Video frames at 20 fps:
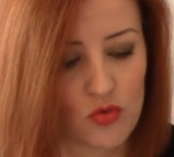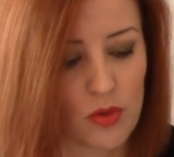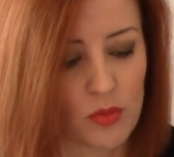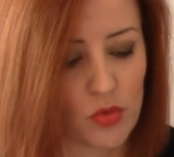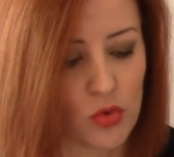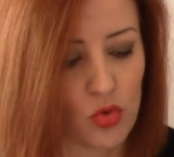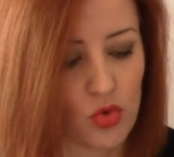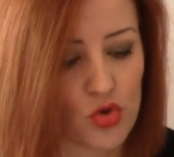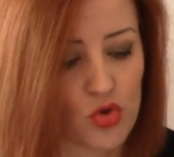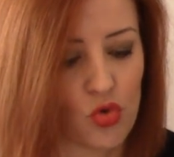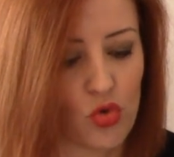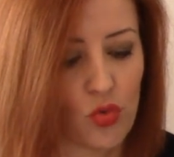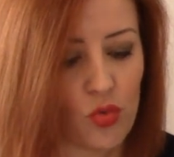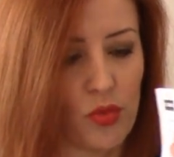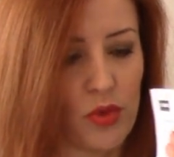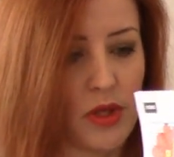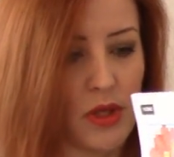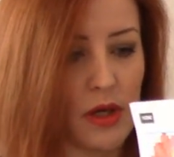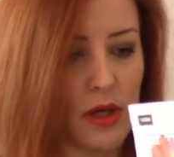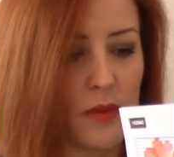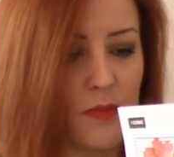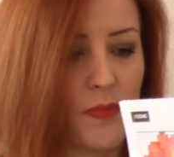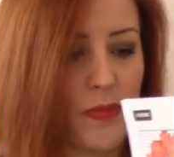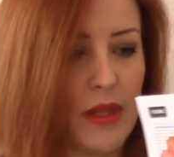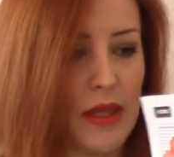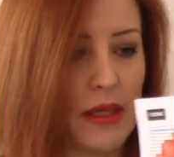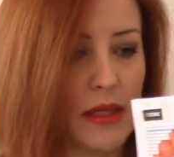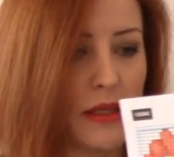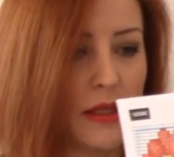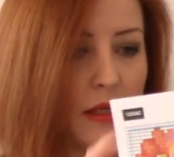вам то, что у меня
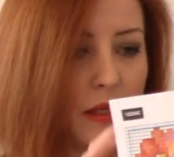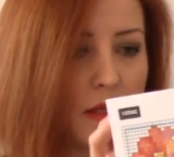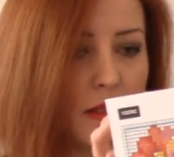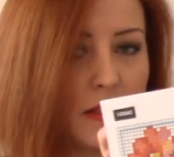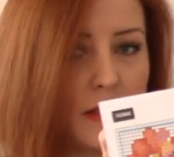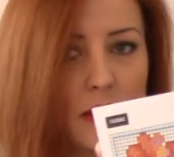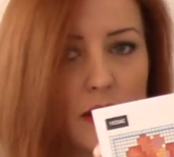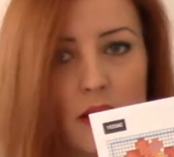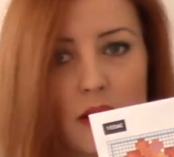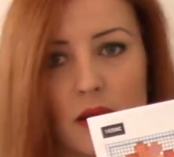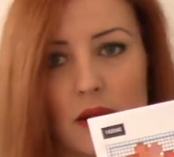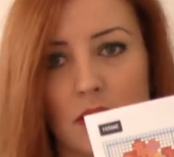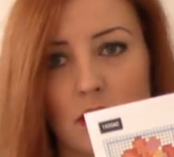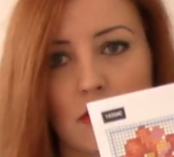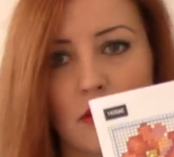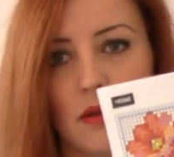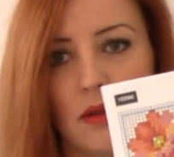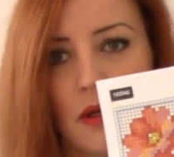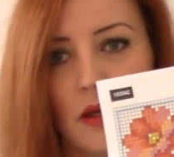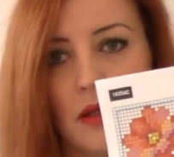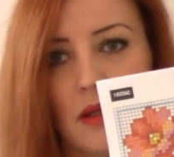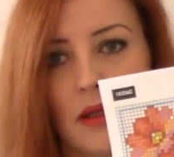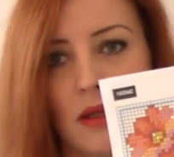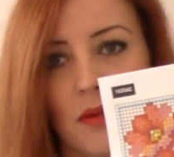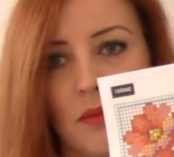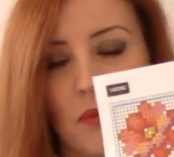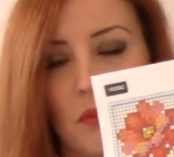есть на данный